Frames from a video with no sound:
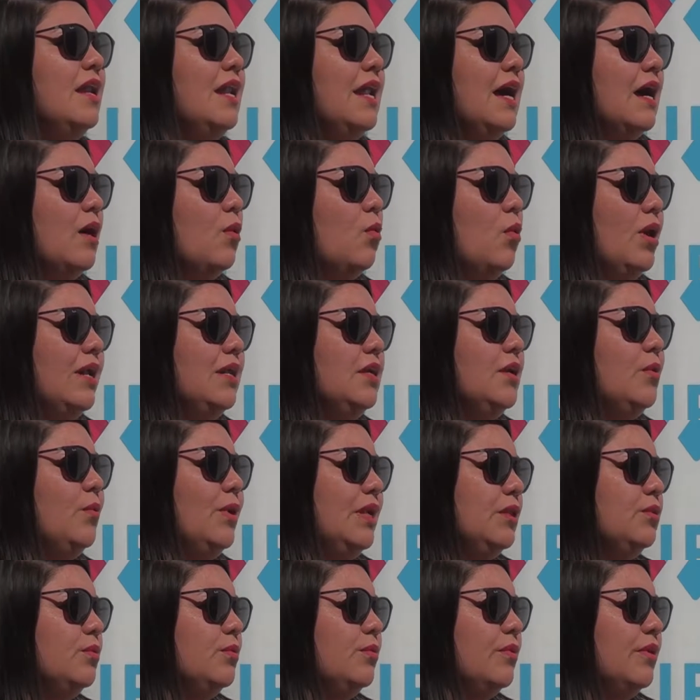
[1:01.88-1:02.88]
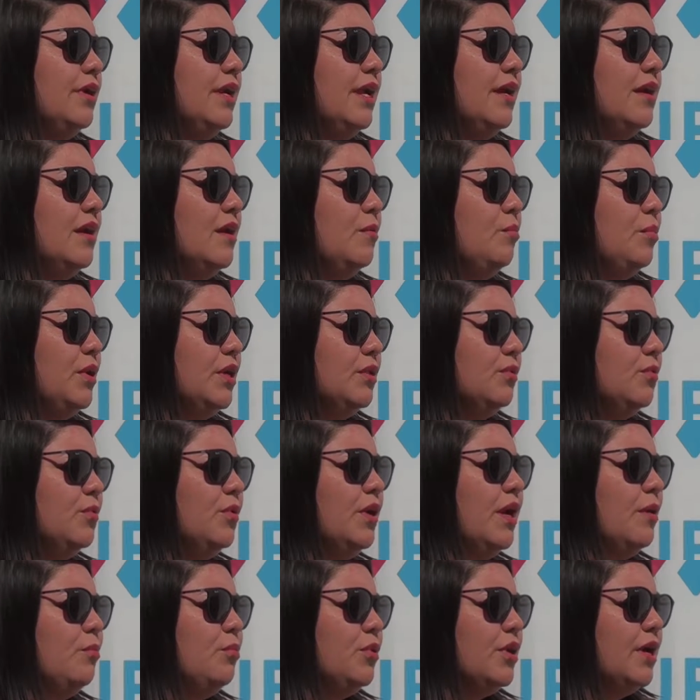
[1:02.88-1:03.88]
la cual igual tuvo gran
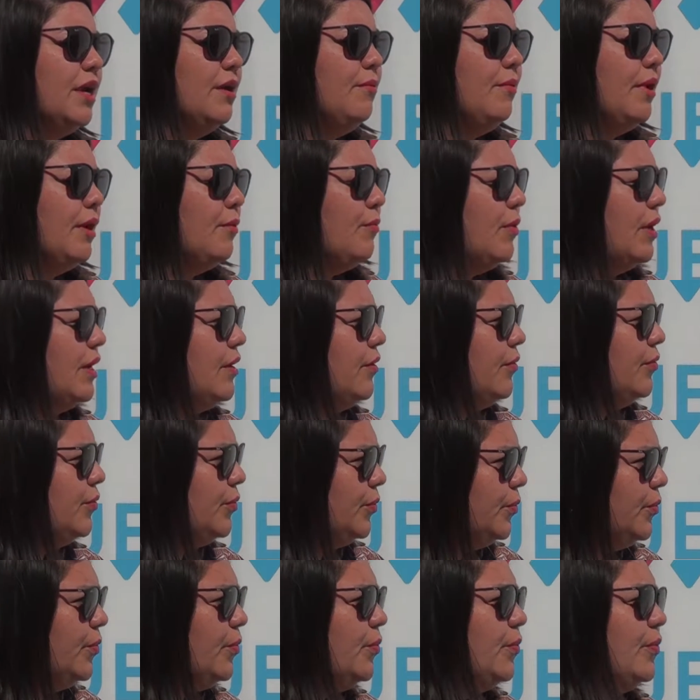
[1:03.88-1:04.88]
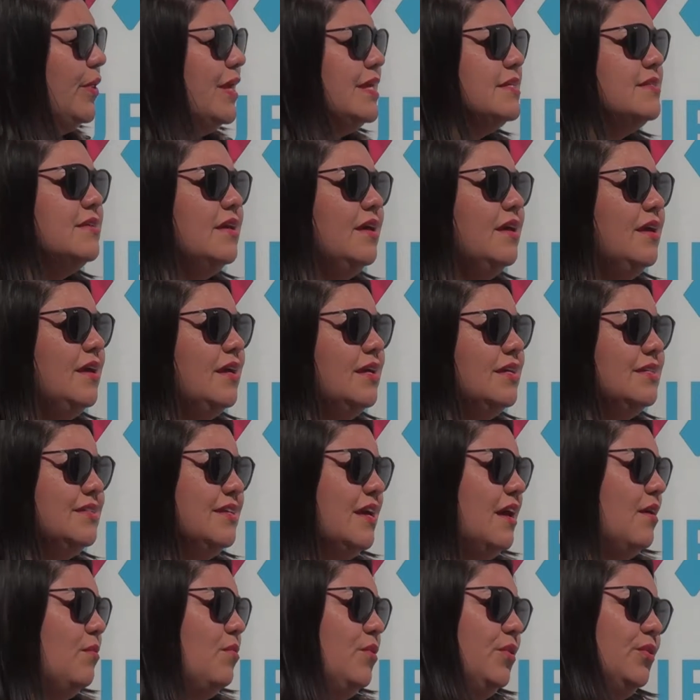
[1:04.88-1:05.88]
apertura porque evacuaron dudas, eh,
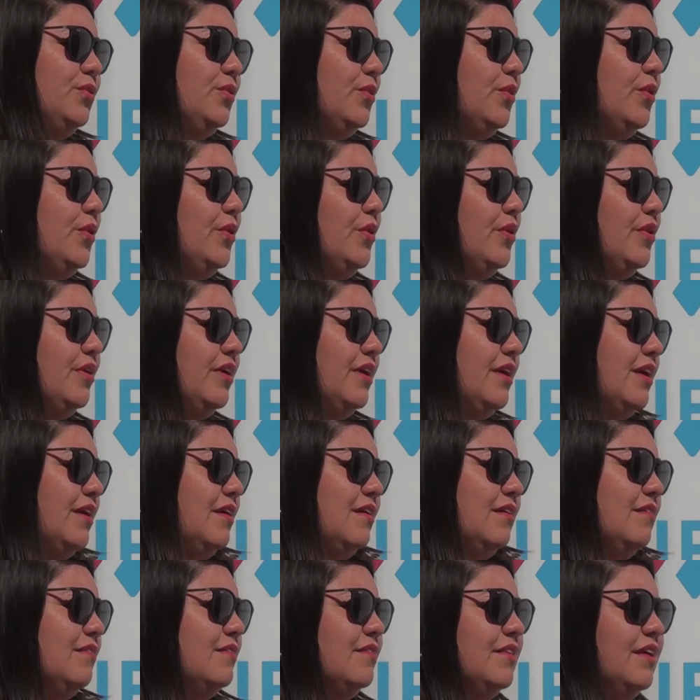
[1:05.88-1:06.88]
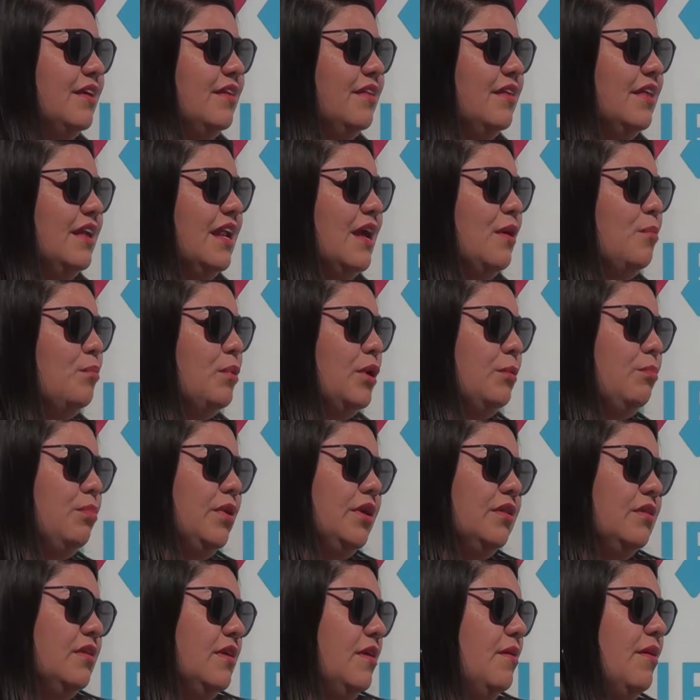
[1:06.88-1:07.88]
se habló todo desde la
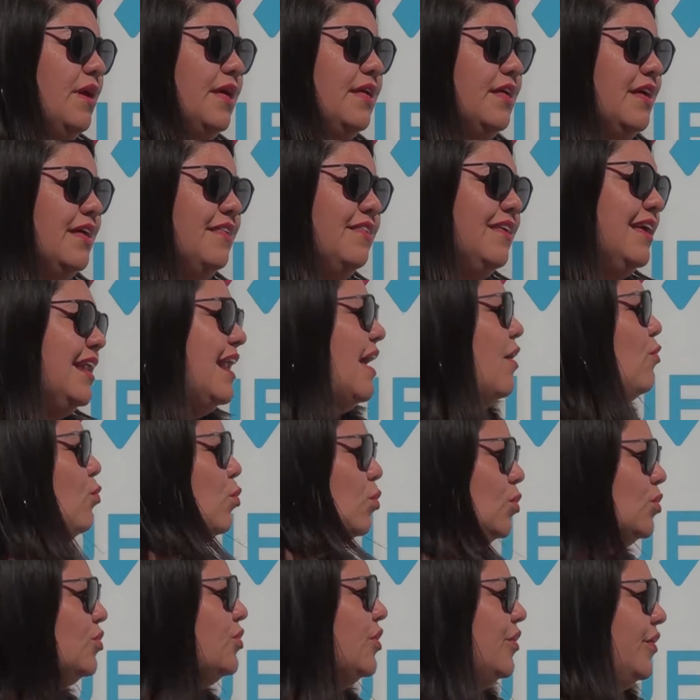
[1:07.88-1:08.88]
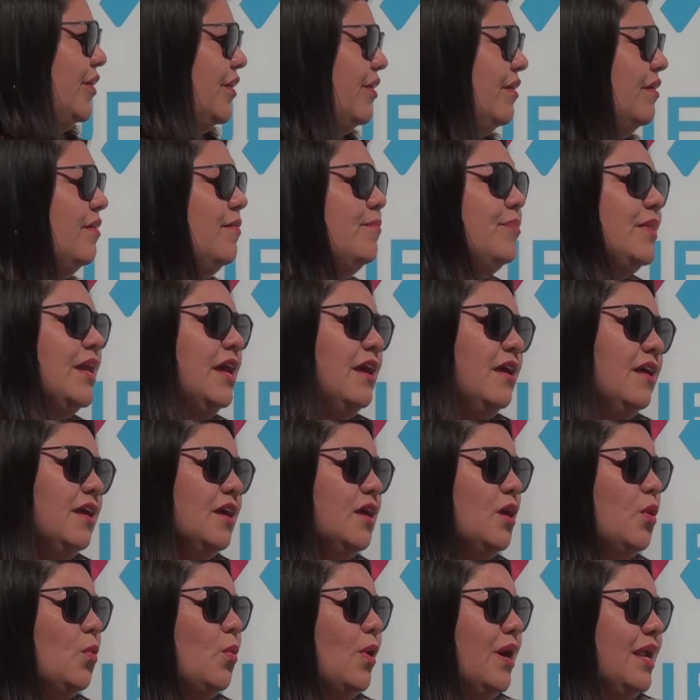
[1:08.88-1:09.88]
perspectiva del adulto, ¿no?
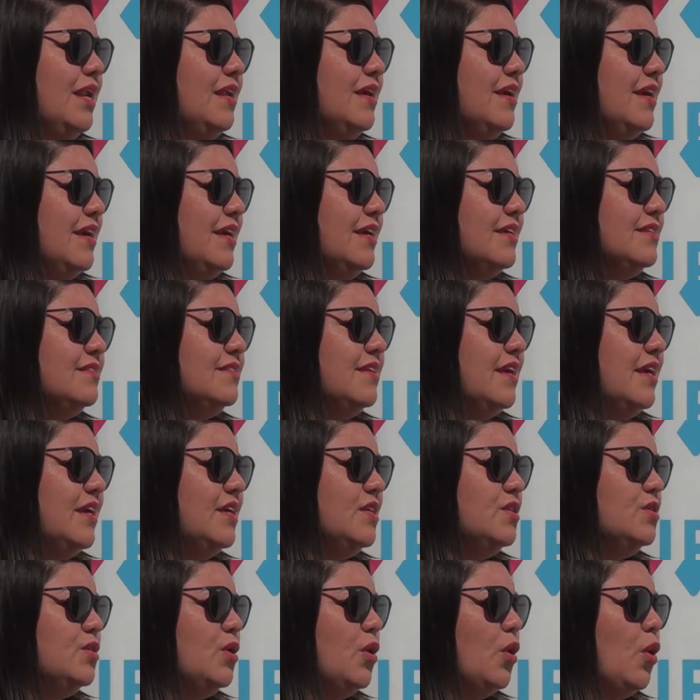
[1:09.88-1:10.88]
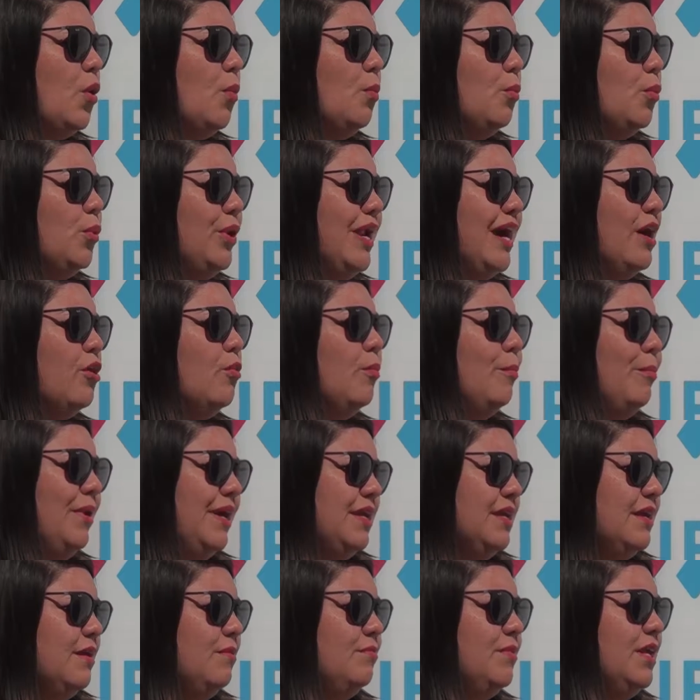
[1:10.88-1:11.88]
Igual eh, se hizo como un
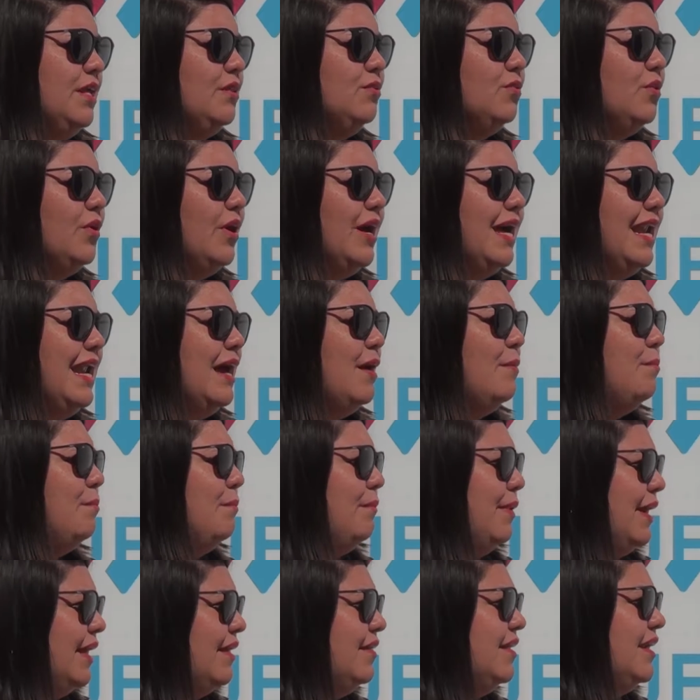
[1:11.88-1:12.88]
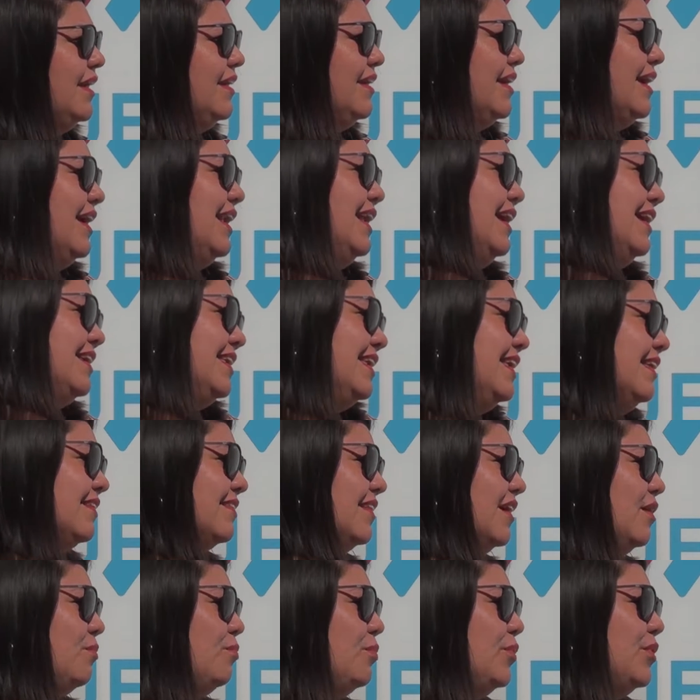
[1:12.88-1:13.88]
acompañamiento a las madres y a las
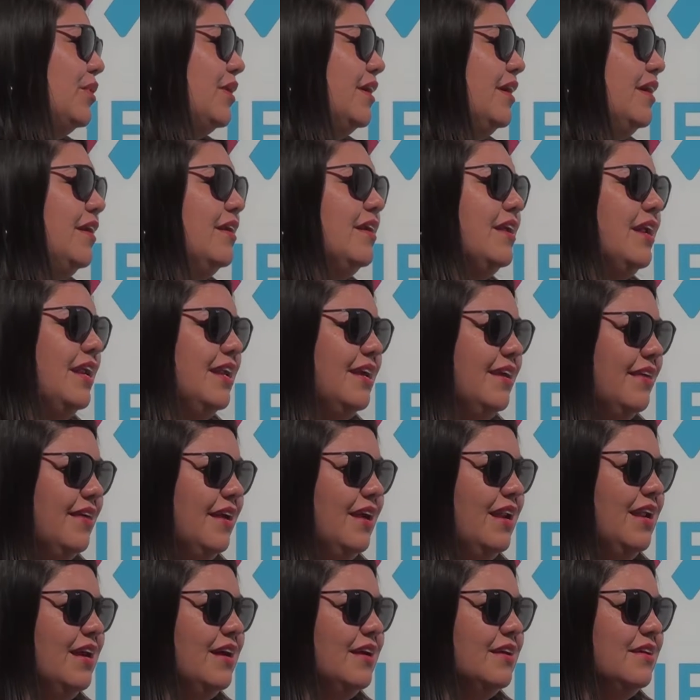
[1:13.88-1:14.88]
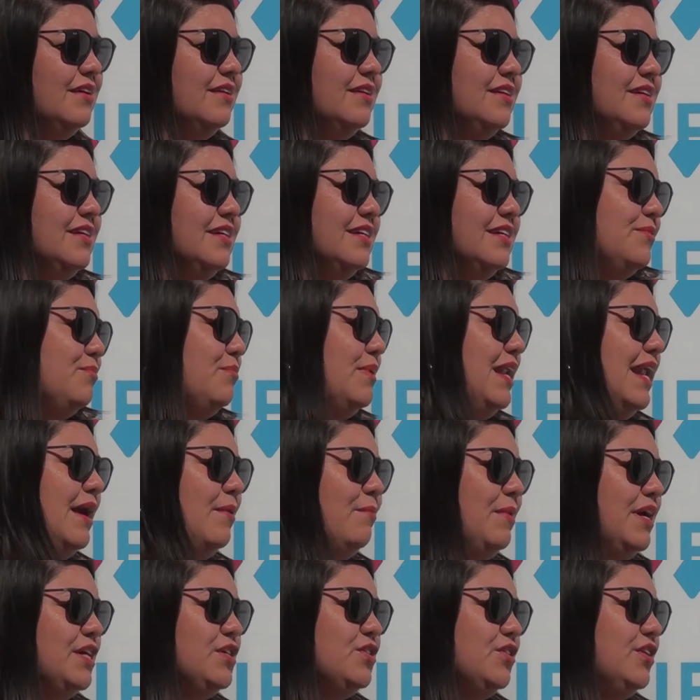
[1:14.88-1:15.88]
nietas, porque en realidad la,
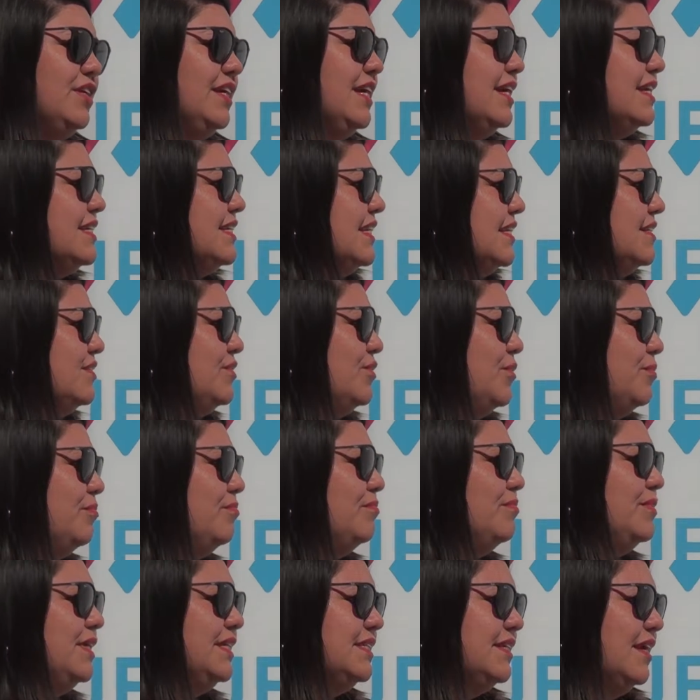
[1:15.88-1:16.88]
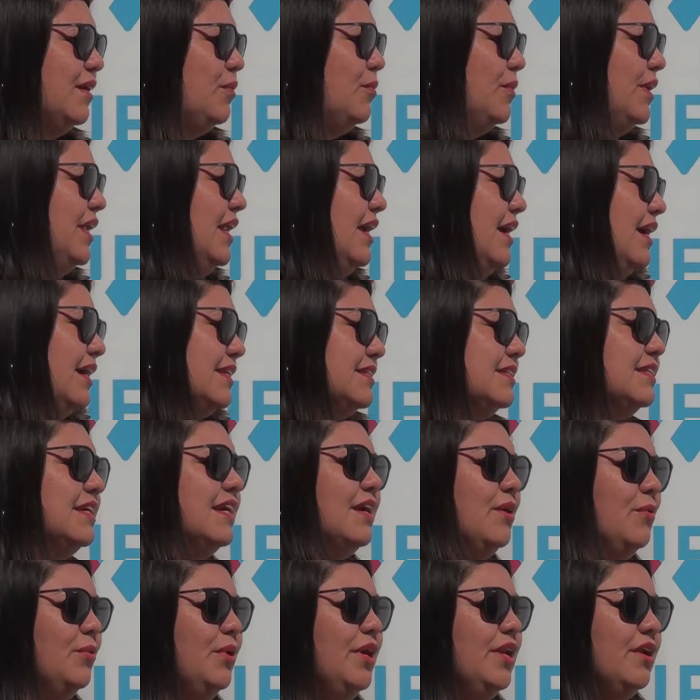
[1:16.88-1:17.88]
la mayoría ya son bisabuelas,
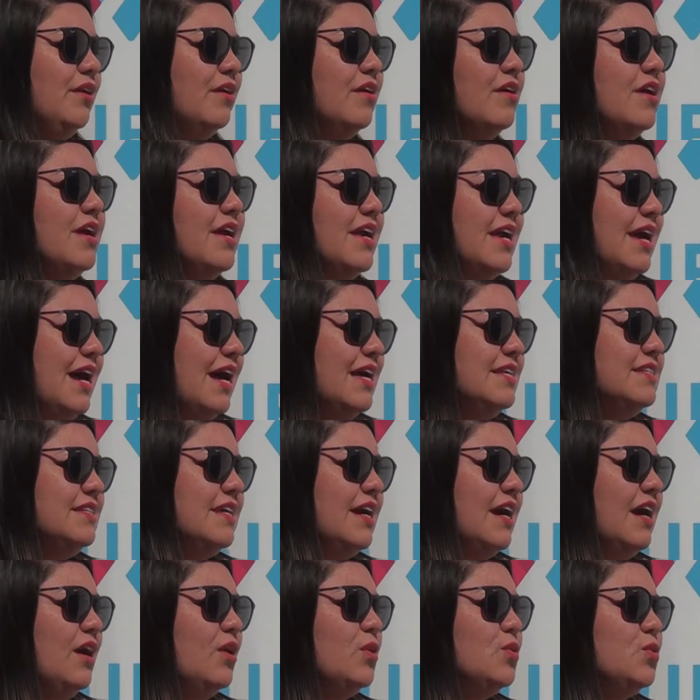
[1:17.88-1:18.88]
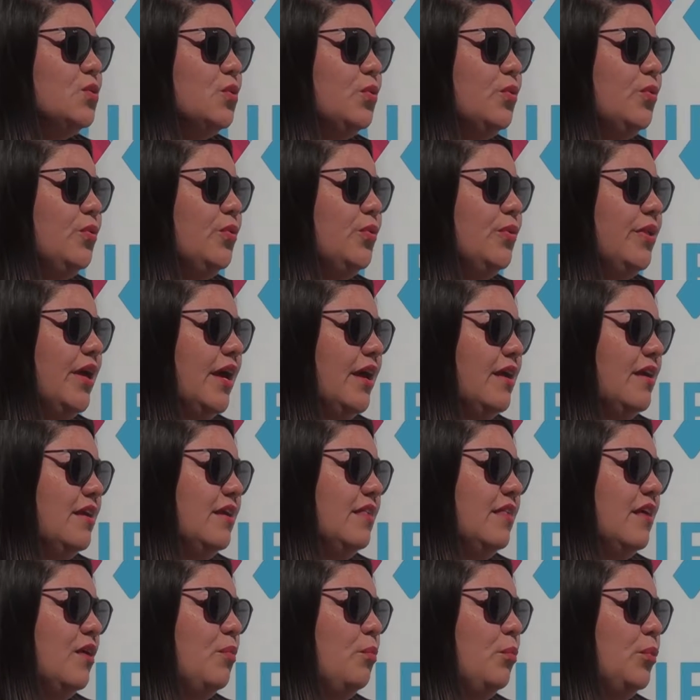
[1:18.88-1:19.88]
así que bueno, han sacado sus dudas
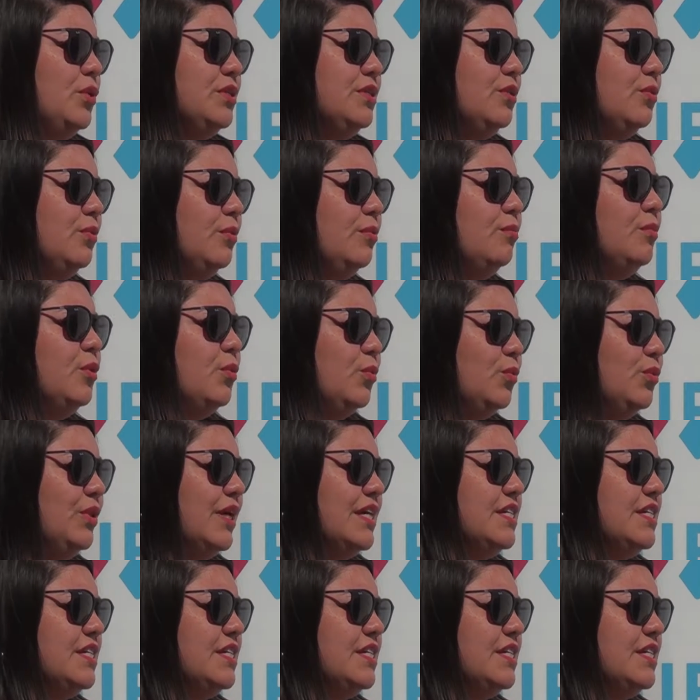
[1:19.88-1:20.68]
y después tuvimos un